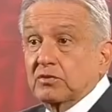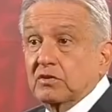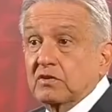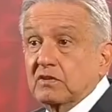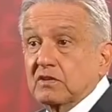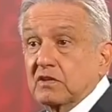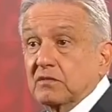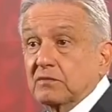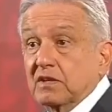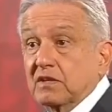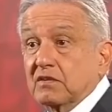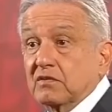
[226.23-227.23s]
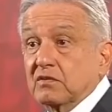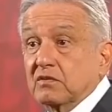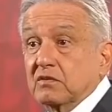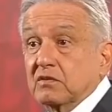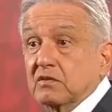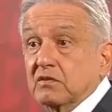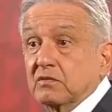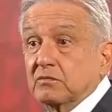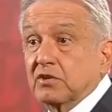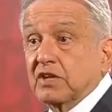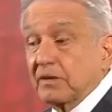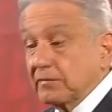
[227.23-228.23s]
Calderón no tuvo nada que ver
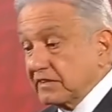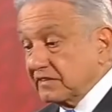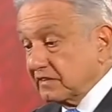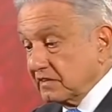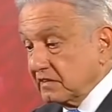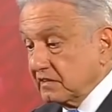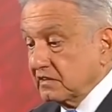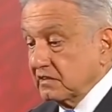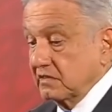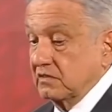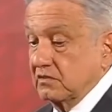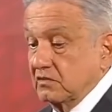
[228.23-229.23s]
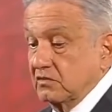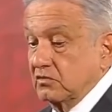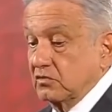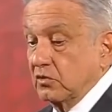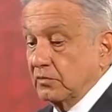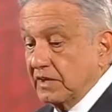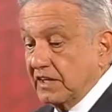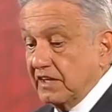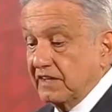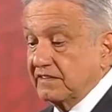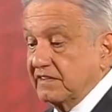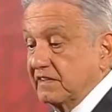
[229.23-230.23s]
y que si en seis años no se enteró de lo
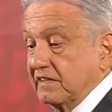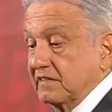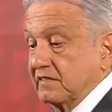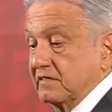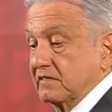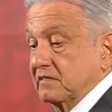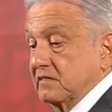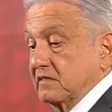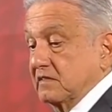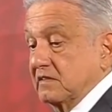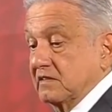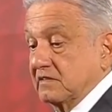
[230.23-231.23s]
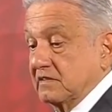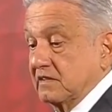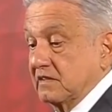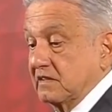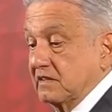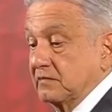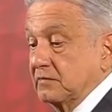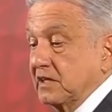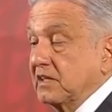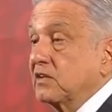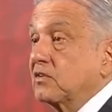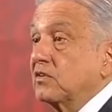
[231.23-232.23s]
que hacía García Luna, pues no tiene
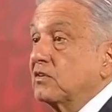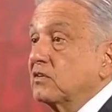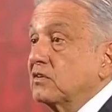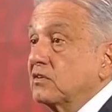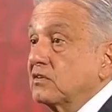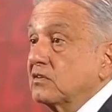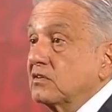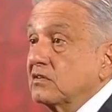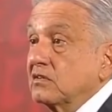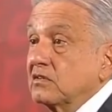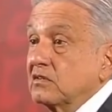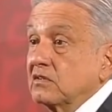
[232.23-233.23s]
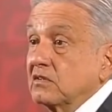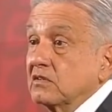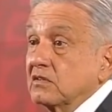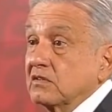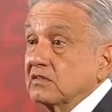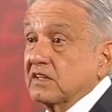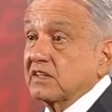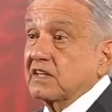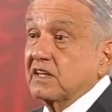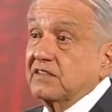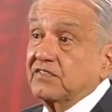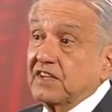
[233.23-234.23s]
nada de qué preocuparse. Ojo la ironía.